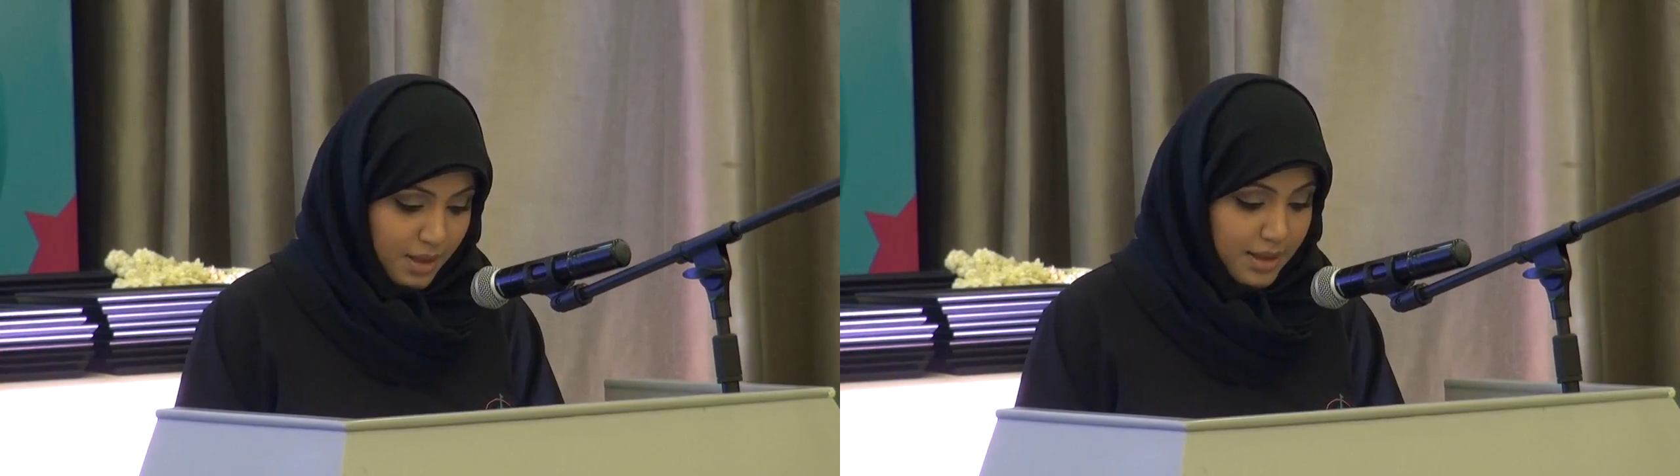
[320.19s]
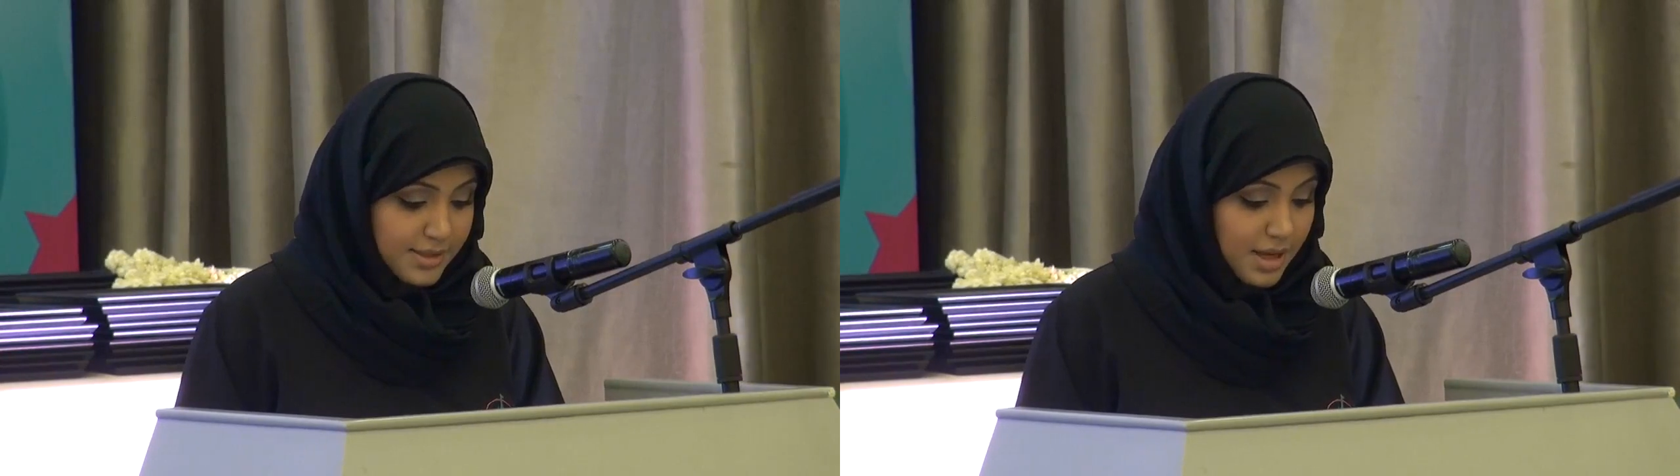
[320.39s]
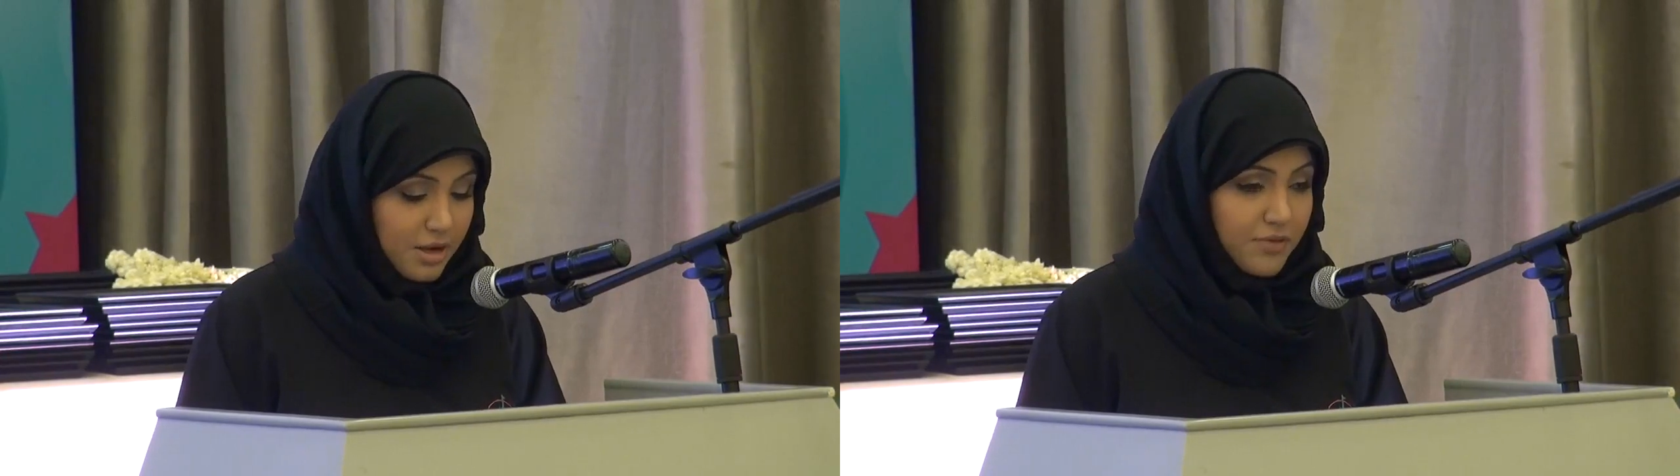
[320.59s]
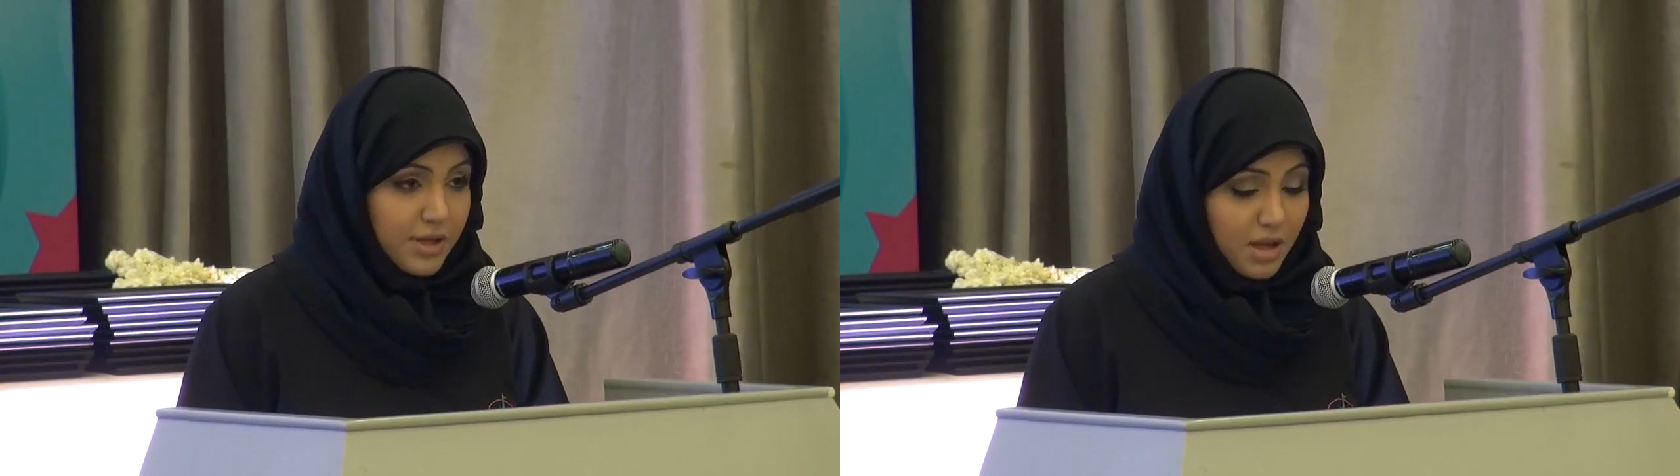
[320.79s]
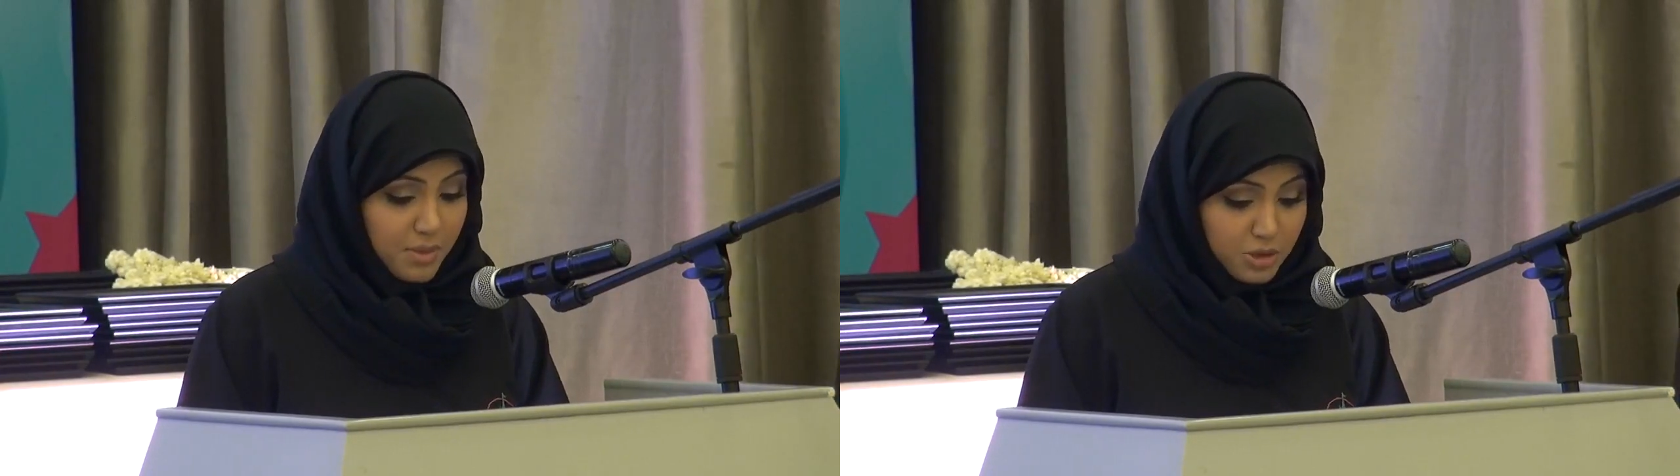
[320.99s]
لتعرف
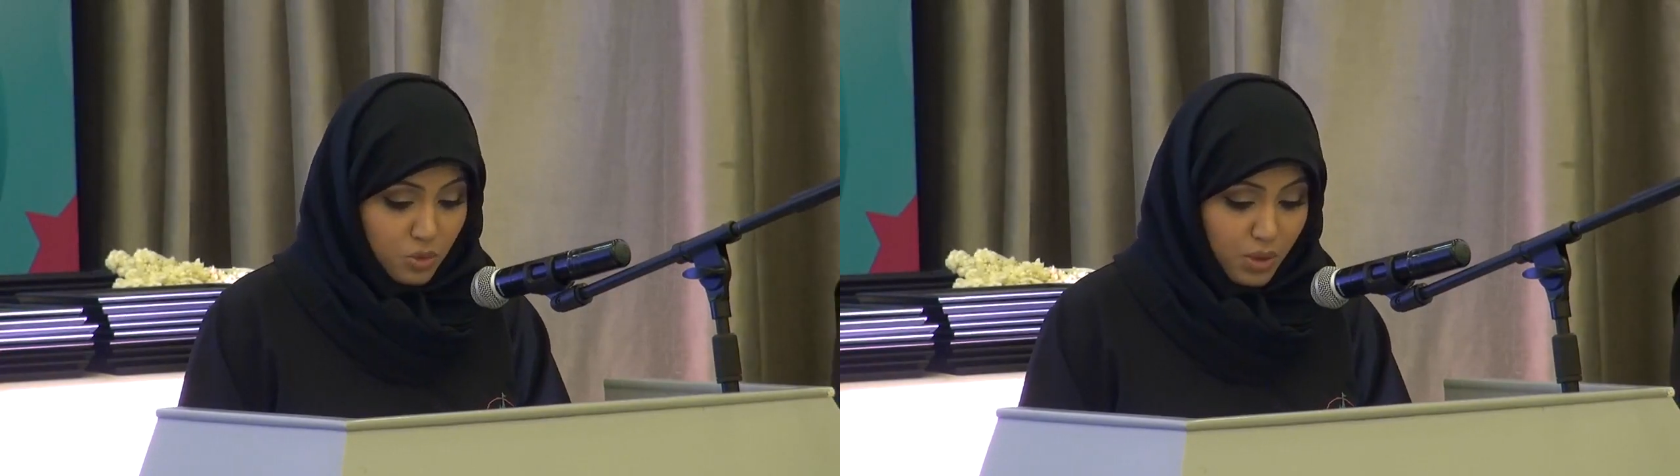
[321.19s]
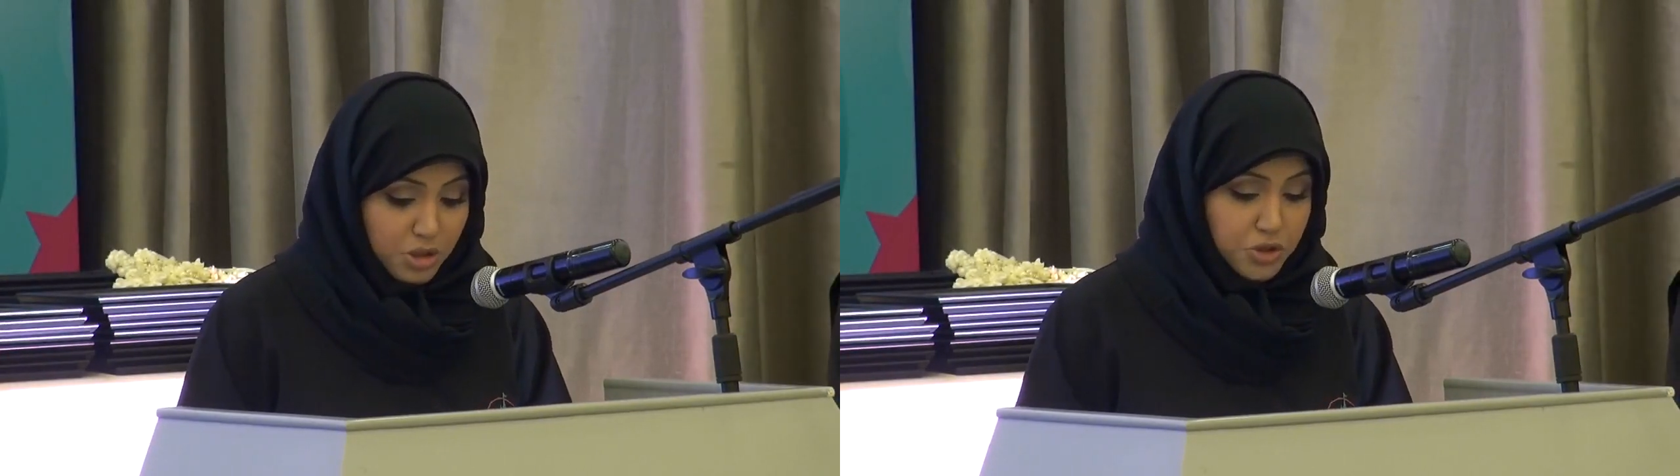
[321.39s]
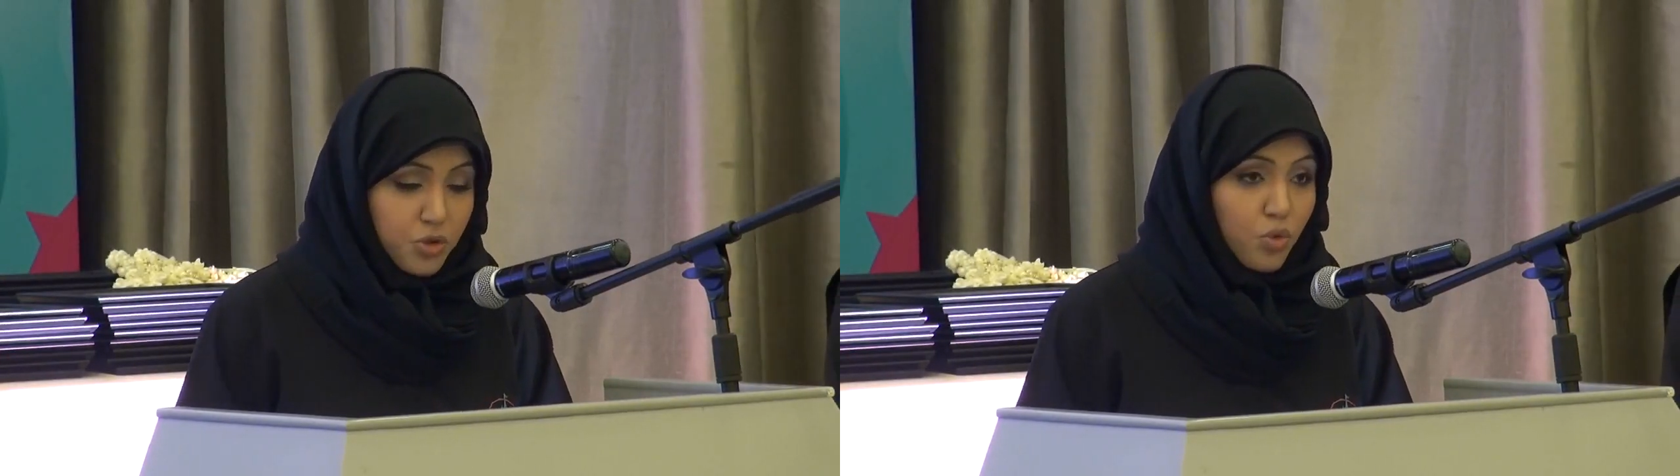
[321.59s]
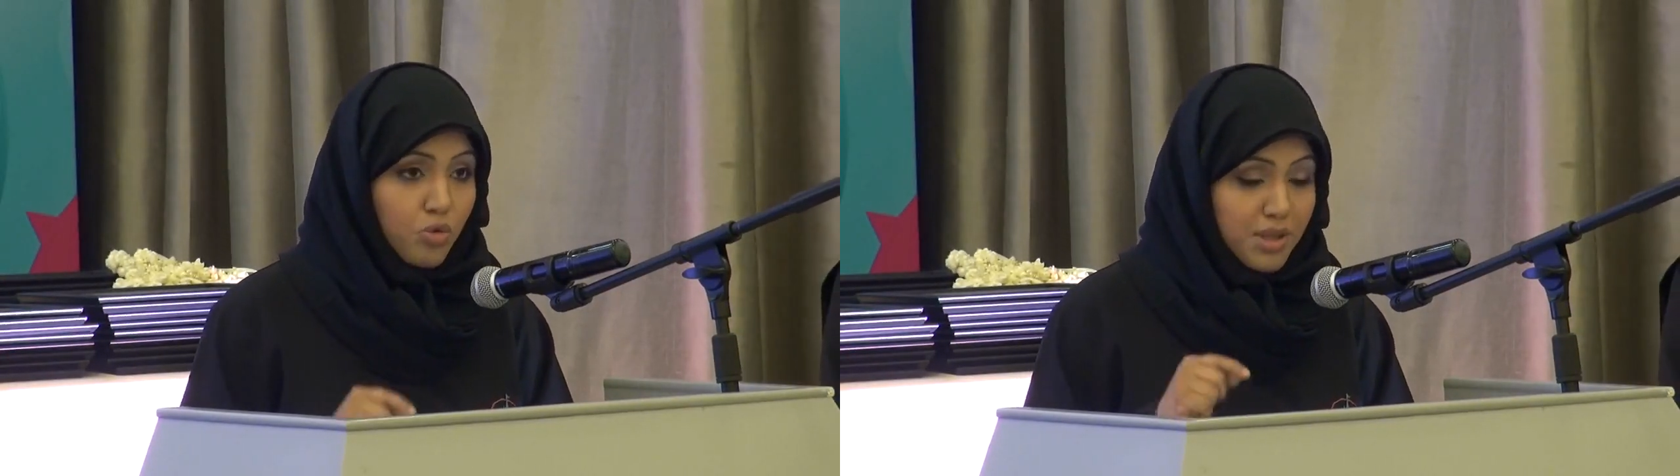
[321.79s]
أن ما تواجهه